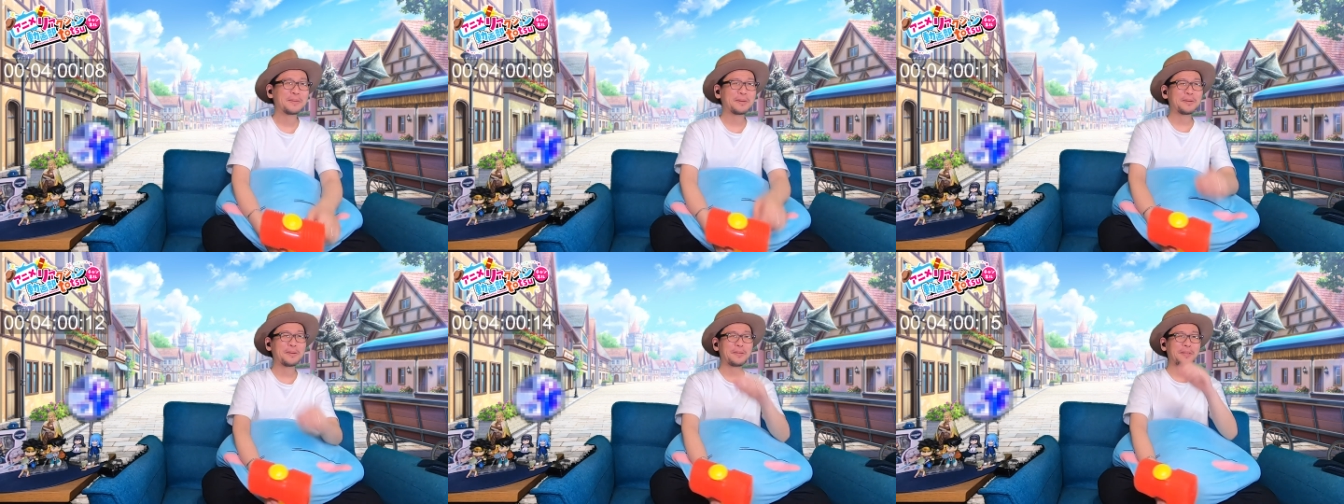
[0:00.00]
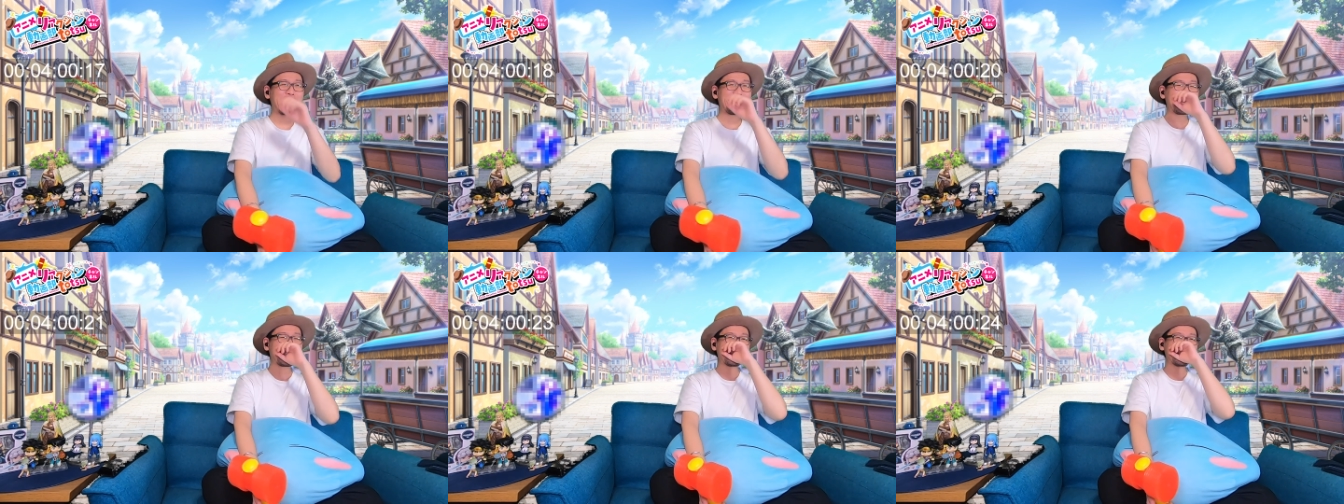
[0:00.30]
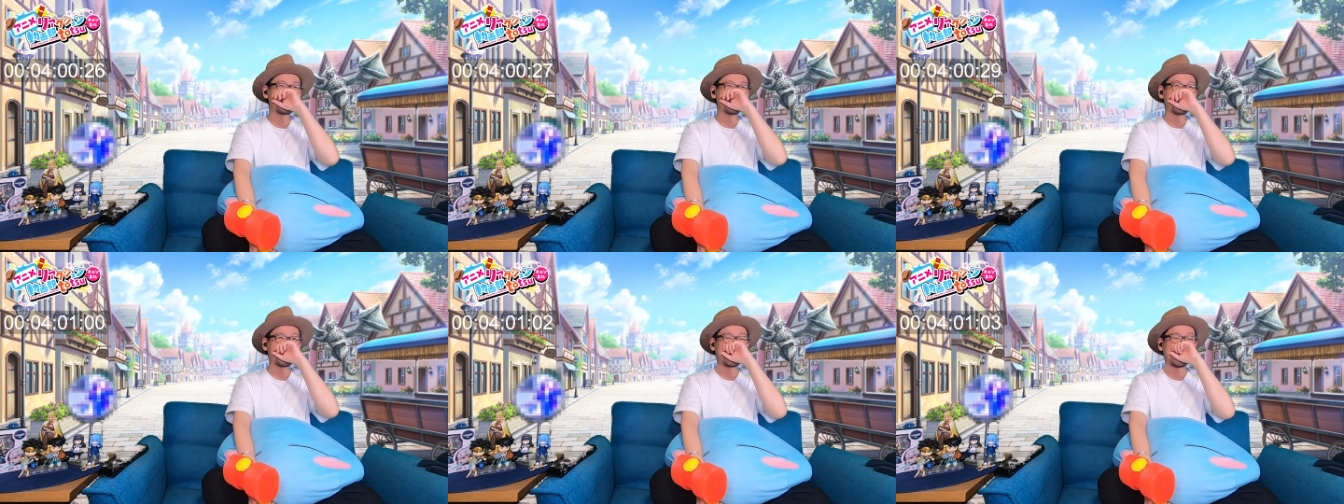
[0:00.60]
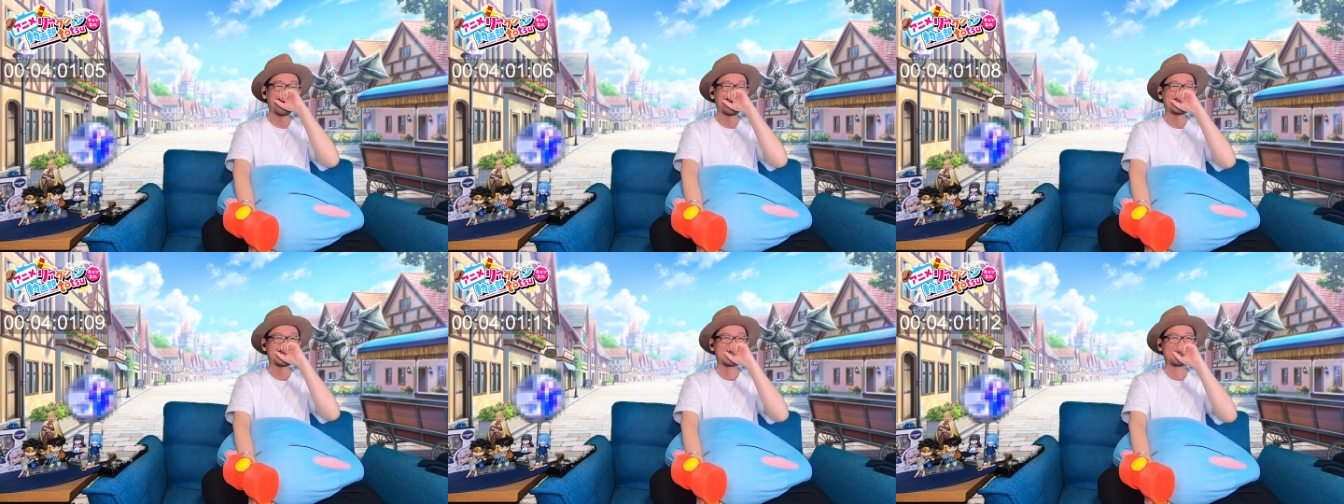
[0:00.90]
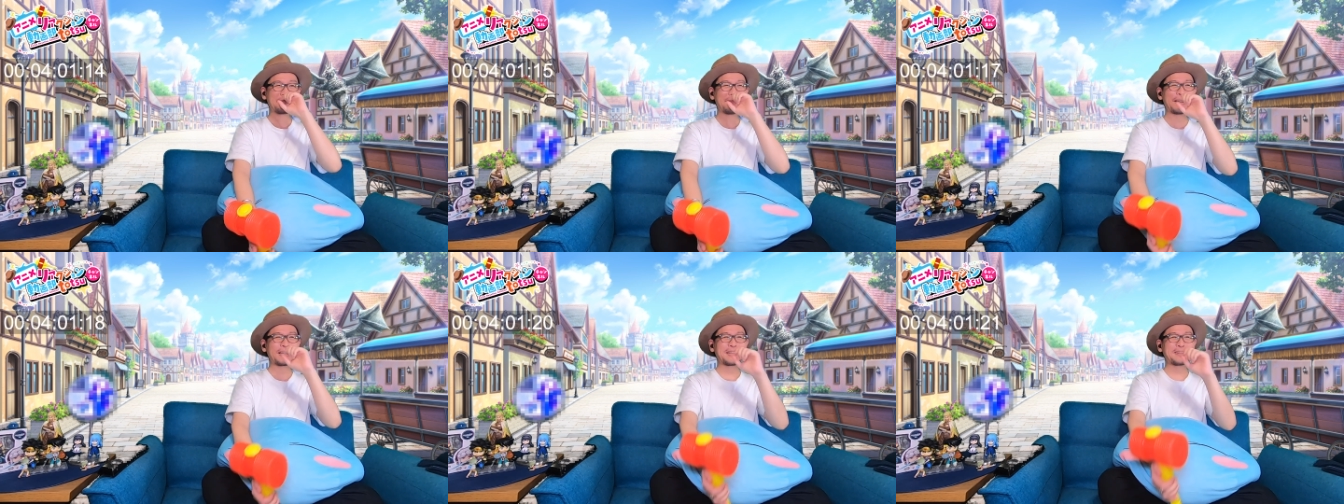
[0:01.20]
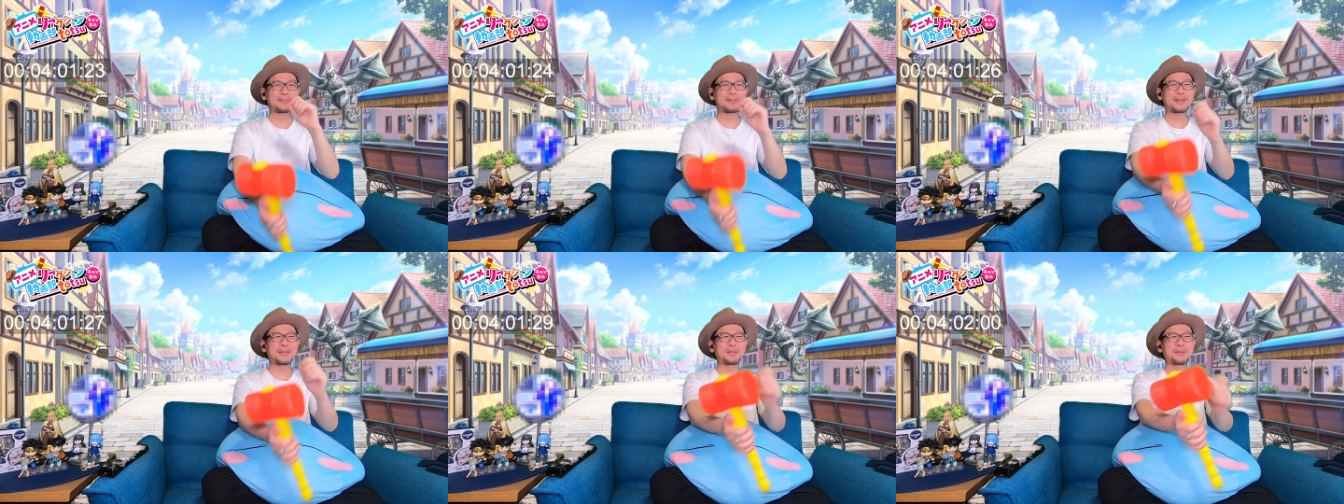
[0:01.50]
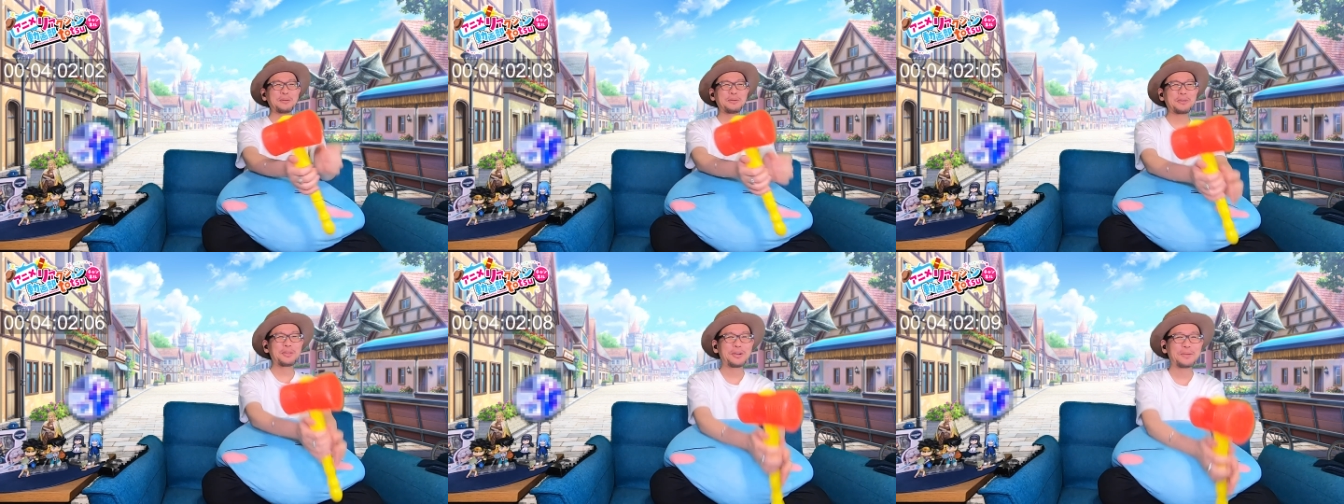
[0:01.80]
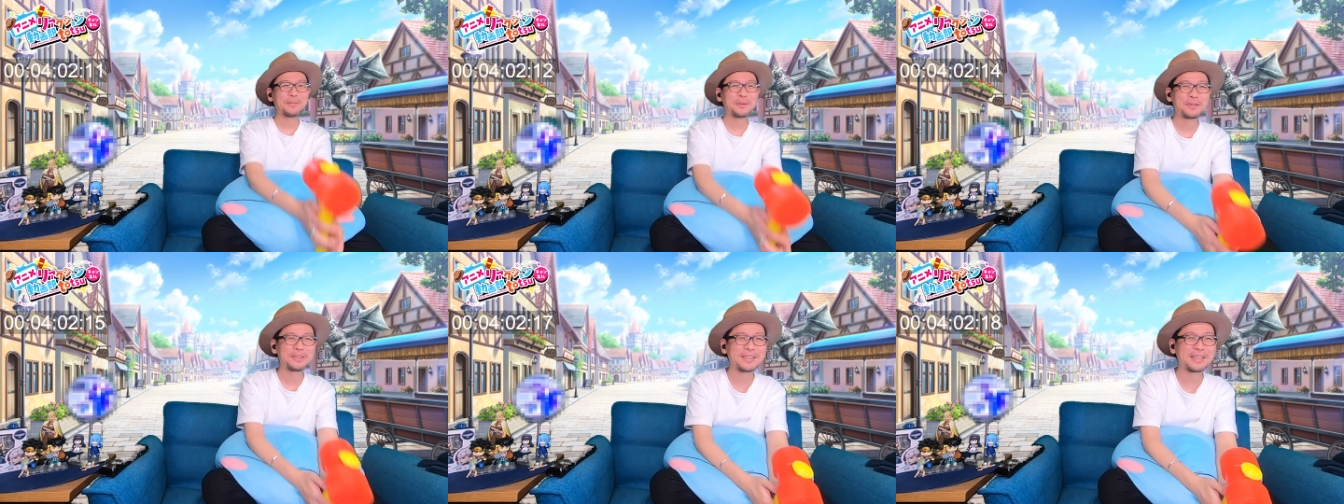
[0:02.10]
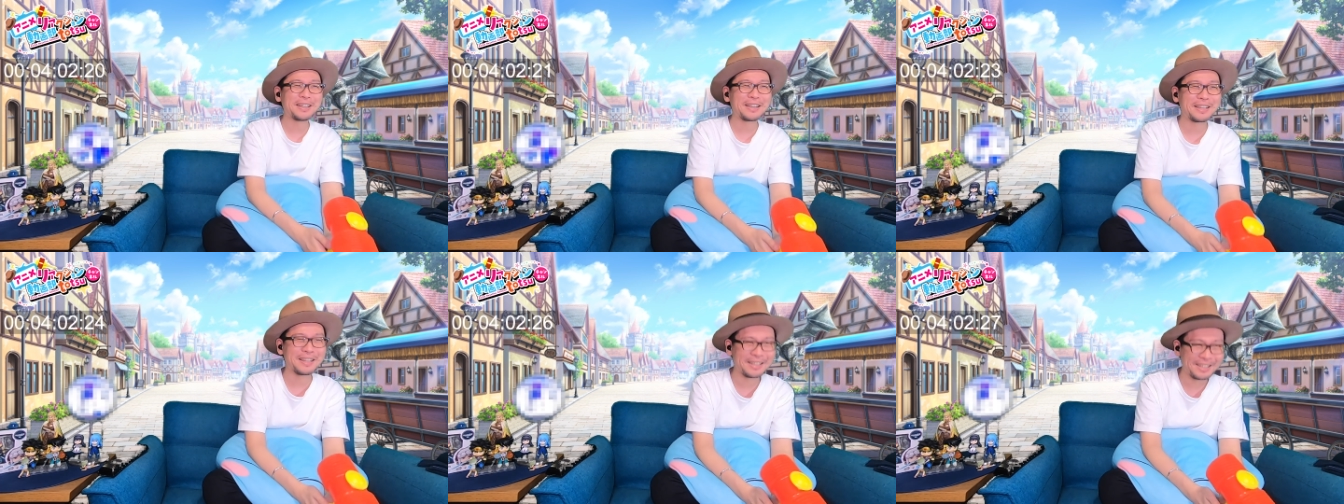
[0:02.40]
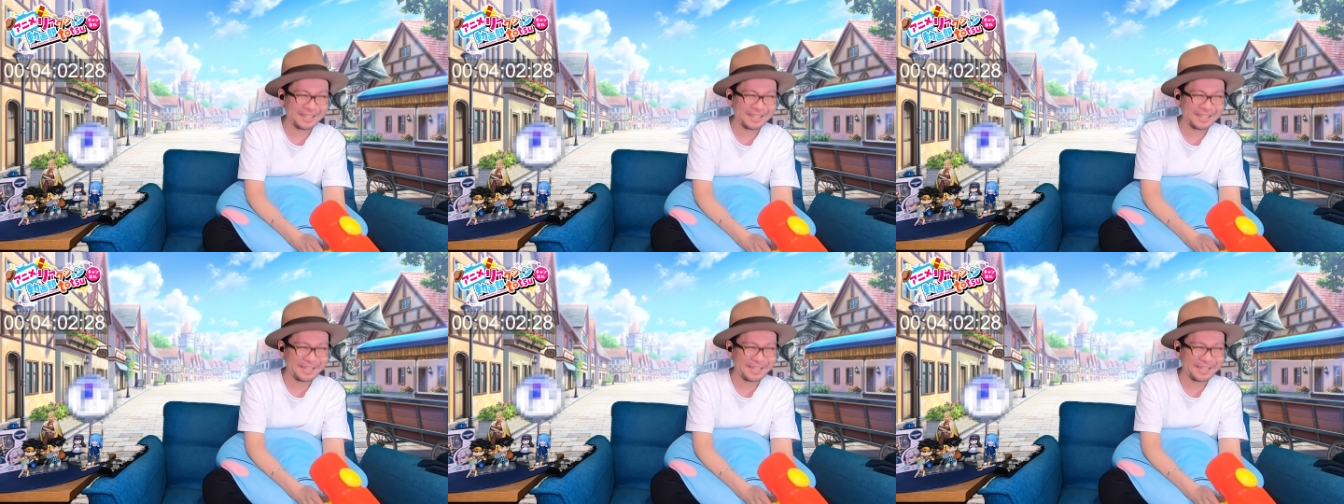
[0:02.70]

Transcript: もうなんかそんな勝ち負けとかどうでもいいから